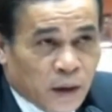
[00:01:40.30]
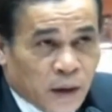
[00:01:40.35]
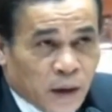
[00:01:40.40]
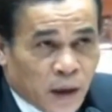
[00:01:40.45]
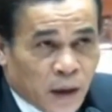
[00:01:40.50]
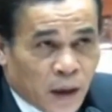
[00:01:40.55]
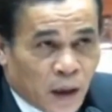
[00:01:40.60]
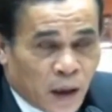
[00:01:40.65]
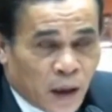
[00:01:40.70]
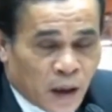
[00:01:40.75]

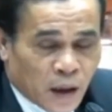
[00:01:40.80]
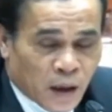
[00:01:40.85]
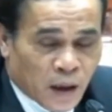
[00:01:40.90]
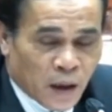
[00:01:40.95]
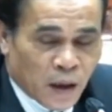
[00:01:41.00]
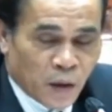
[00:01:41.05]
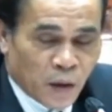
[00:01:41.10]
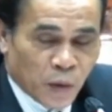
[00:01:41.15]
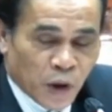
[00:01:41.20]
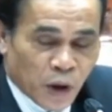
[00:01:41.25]
Setelah
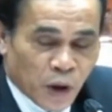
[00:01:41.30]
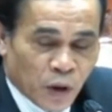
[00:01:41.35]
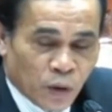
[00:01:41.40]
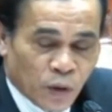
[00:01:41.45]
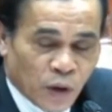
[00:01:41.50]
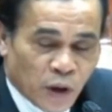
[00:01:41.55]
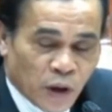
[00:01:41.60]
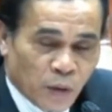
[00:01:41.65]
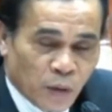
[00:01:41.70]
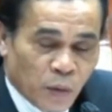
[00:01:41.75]
saya
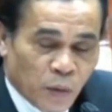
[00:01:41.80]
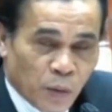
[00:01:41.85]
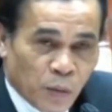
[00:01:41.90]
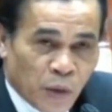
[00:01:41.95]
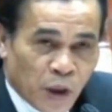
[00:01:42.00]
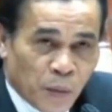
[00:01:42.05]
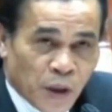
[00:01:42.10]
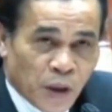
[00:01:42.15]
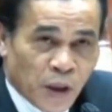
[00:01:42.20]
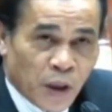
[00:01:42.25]
mengikuti
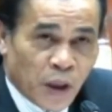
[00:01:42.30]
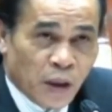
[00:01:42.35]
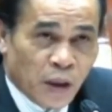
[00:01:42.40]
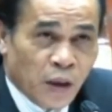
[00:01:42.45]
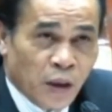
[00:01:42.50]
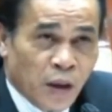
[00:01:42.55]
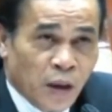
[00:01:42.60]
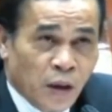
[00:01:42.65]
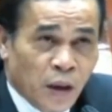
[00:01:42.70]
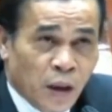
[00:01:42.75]
beberapa
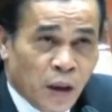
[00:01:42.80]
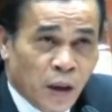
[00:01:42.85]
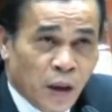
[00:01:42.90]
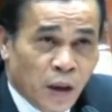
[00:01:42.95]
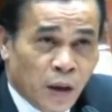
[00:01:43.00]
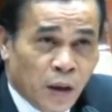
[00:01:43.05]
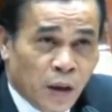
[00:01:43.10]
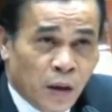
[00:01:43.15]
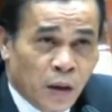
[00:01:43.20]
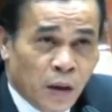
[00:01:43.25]
seleksi dan
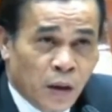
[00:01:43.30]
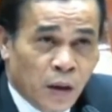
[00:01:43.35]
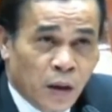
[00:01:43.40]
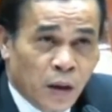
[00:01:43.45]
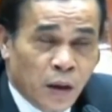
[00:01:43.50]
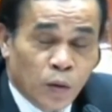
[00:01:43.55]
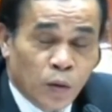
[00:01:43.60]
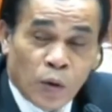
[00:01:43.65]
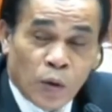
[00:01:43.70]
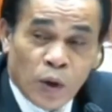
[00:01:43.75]
terakhir
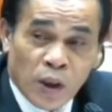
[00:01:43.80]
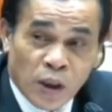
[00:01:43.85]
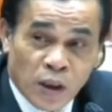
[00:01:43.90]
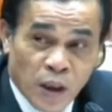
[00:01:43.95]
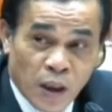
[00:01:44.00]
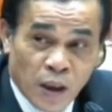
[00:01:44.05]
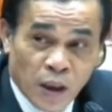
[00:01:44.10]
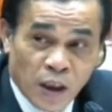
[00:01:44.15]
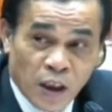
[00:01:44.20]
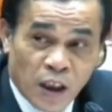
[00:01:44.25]
uh,
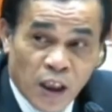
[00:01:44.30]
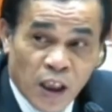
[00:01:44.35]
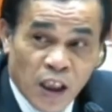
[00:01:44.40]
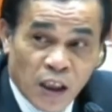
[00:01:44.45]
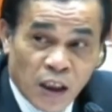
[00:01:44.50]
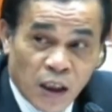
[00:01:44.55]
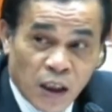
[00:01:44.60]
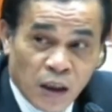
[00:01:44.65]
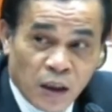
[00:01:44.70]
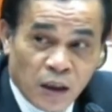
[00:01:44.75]
wawancara di
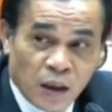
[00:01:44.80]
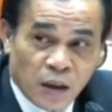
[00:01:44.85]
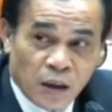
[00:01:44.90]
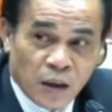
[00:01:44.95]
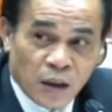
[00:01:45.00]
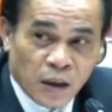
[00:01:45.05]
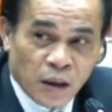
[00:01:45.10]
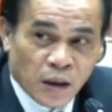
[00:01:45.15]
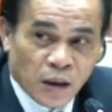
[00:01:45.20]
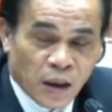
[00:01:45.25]
KY,
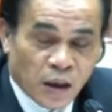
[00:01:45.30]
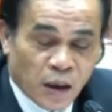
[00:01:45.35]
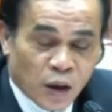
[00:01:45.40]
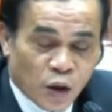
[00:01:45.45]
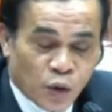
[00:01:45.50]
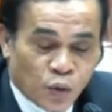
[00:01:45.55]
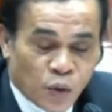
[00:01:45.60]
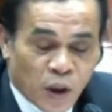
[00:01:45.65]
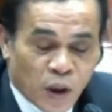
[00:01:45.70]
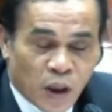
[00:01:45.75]
saya
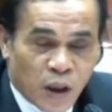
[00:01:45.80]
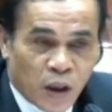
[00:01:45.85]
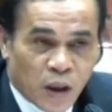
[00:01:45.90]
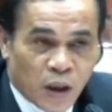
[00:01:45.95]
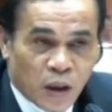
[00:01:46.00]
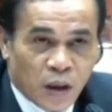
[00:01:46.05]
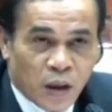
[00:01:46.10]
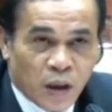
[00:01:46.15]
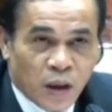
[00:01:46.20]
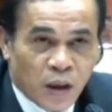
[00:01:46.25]
sudah
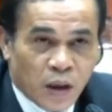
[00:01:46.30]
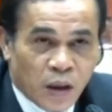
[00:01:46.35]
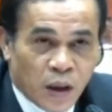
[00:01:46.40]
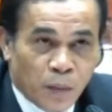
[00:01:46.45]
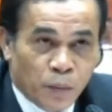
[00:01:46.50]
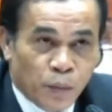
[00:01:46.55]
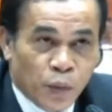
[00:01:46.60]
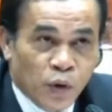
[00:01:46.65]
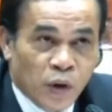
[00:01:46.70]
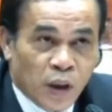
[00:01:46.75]

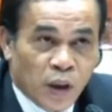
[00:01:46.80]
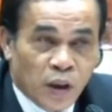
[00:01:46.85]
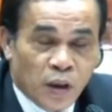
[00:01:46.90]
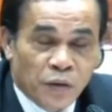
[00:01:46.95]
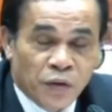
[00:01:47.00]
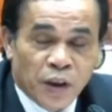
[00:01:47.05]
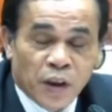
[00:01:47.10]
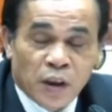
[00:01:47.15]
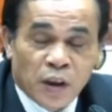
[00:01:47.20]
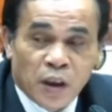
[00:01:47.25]
tidak punya
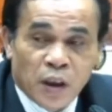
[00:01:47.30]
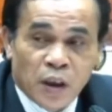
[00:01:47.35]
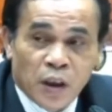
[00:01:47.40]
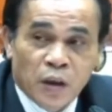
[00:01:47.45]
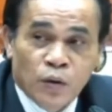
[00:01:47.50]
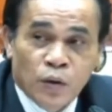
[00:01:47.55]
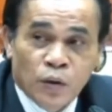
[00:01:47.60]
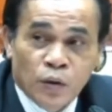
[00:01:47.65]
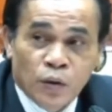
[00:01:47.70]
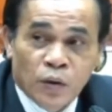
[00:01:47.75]
aktivitas
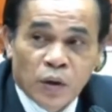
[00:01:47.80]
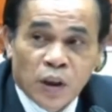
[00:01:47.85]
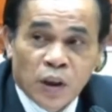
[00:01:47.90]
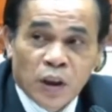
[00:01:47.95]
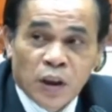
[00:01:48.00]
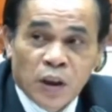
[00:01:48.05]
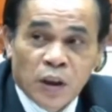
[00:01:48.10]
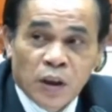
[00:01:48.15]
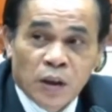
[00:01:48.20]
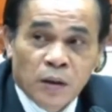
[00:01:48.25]
lagi untuk
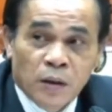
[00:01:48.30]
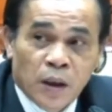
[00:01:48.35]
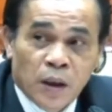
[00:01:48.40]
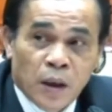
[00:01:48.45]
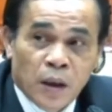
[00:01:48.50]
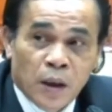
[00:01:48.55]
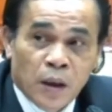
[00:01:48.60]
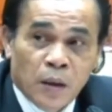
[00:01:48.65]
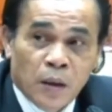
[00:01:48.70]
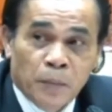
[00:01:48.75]
di
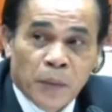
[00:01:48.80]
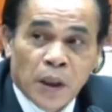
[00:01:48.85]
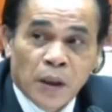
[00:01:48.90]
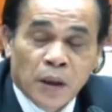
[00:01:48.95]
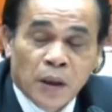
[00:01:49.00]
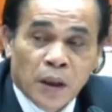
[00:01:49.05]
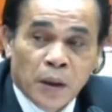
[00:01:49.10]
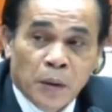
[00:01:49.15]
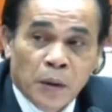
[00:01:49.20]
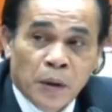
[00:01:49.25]
uh,
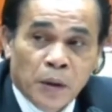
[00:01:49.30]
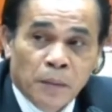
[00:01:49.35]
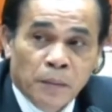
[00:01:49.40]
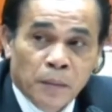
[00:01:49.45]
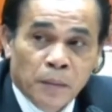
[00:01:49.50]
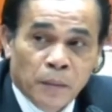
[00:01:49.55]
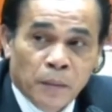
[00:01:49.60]
partai